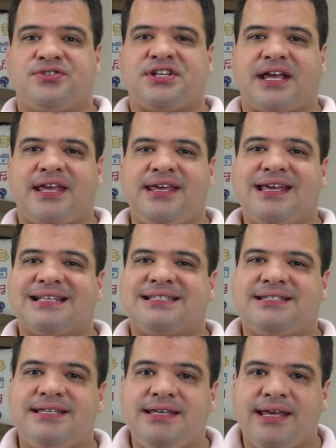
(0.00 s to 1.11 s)
o check-in
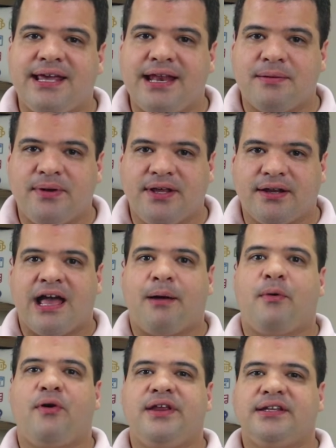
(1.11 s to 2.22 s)
assim que ele abrir. A
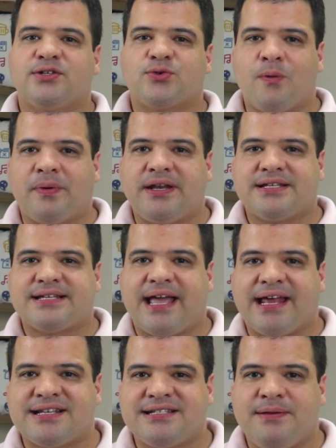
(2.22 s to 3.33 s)
maioria das companhias
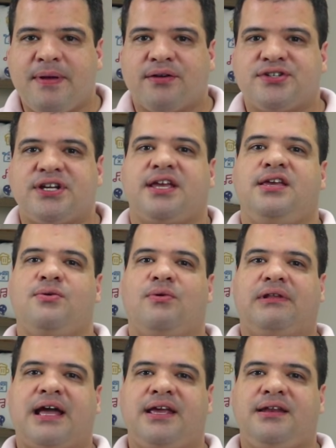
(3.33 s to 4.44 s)
aéreas libera o check-in
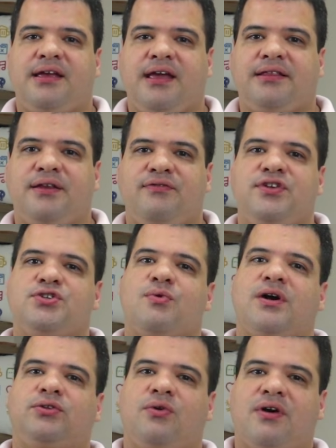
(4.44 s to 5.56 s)
online entre
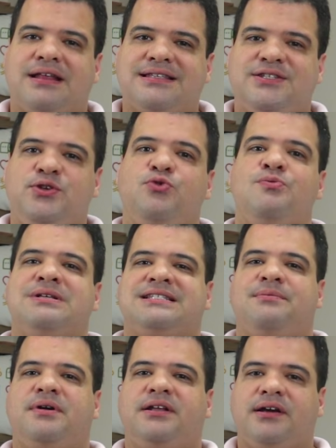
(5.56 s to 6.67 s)
24 horas e uma
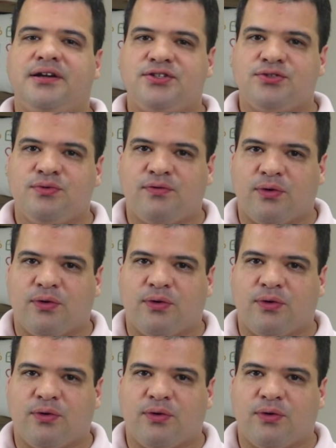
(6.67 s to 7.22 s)
semana antes do